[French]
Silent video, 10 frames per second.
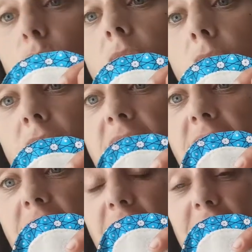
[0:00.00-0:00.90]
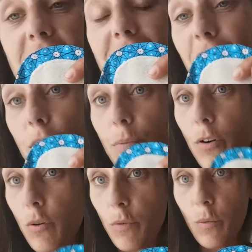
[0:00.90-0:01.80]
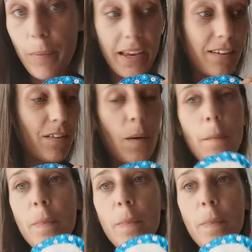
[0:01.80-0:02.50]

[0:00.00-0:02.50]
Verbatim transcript: ou alors on va se dire ici, ça dépend comment on perd, euh,